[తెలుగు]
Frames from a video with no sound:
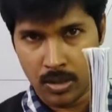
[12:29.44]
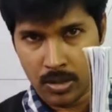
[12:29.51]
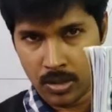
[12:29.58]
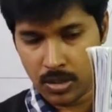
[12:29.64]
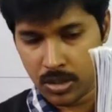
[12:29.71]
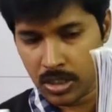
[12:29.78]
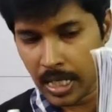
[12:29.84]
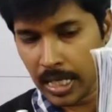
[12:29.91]
సో
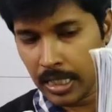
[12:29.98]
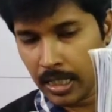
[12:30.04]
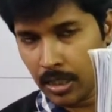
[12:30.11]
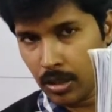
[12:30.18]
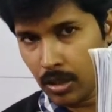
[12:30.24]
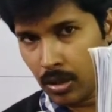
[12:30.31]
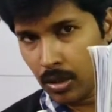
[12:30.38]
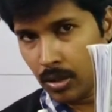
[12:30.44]

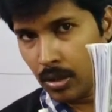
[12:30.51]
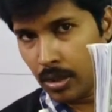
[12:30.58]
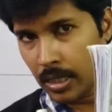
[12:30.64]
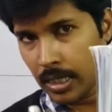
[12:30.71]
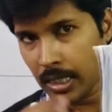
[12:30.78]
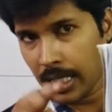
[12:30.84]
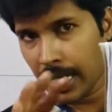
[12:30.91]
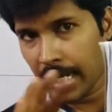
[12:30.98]
స్టార్టింగ్లో
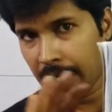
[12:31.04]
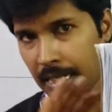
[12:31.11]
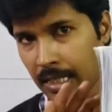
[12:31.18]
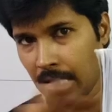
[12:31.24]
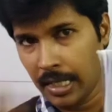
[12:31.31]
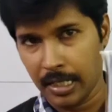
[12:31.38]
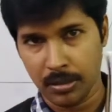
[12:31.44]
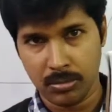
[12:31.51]
కరెంట్
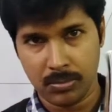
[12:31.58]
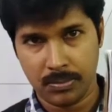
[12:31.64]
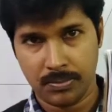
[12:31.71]
లేదు